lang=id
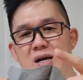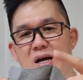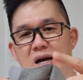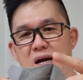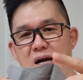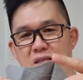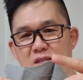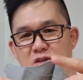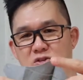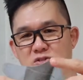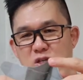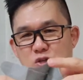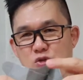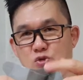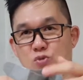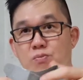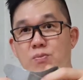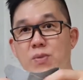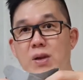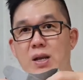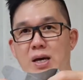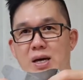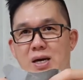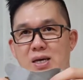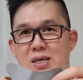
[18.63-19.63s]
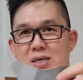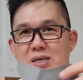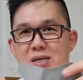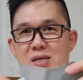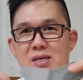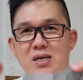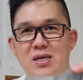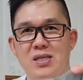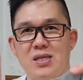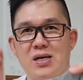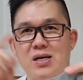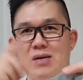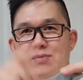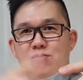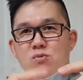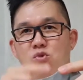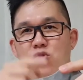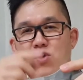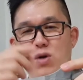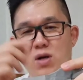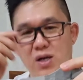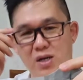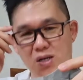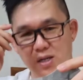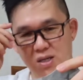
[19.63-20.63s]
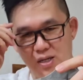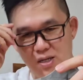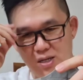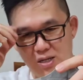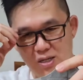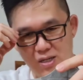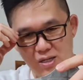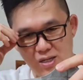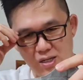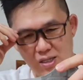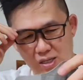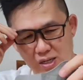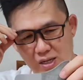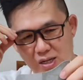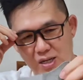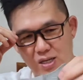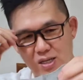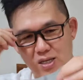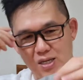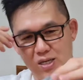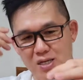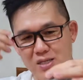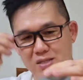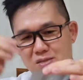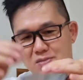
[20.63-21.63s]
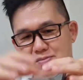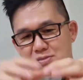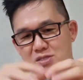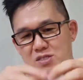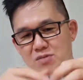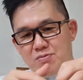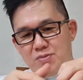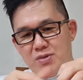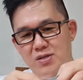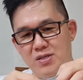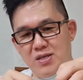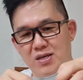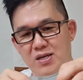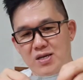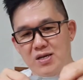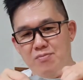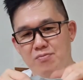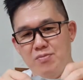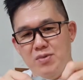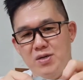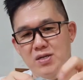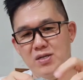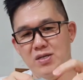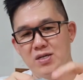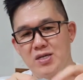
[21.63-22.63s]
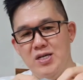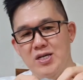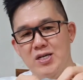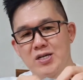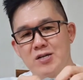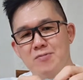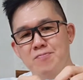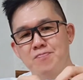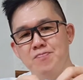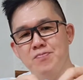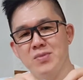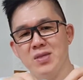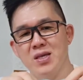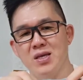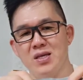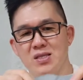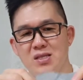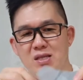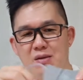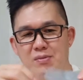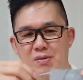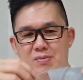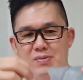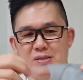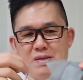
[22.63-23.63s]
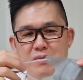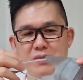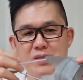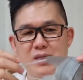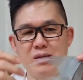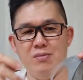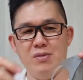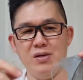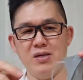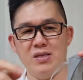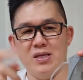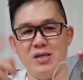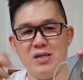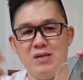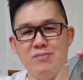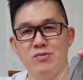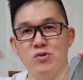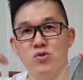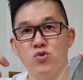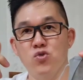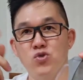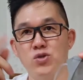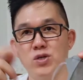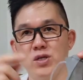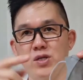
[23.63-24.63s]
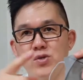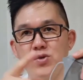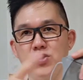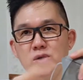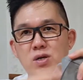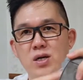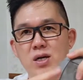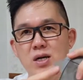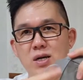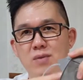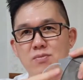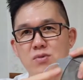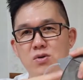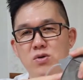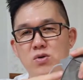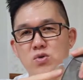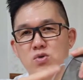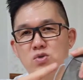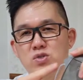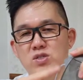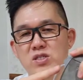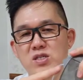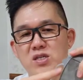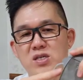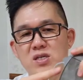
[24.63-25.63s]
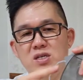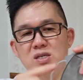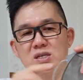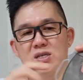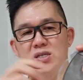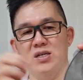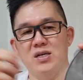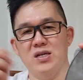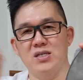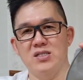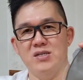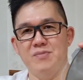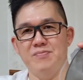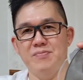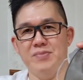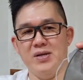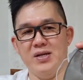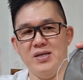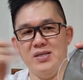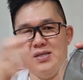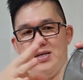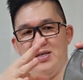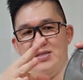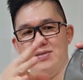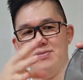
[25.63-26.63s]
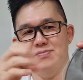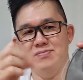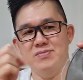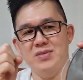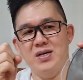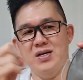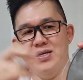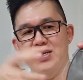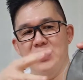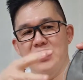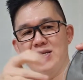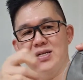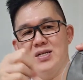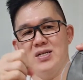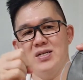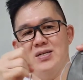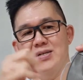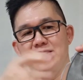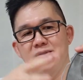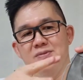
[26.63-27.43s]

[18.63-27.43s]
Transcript: atau satu ply. Kita akan buka dia, kita akan lihat seperti apa dia. Tapi pertama-tama kita akan menguji juga, menguji dengan cipratan air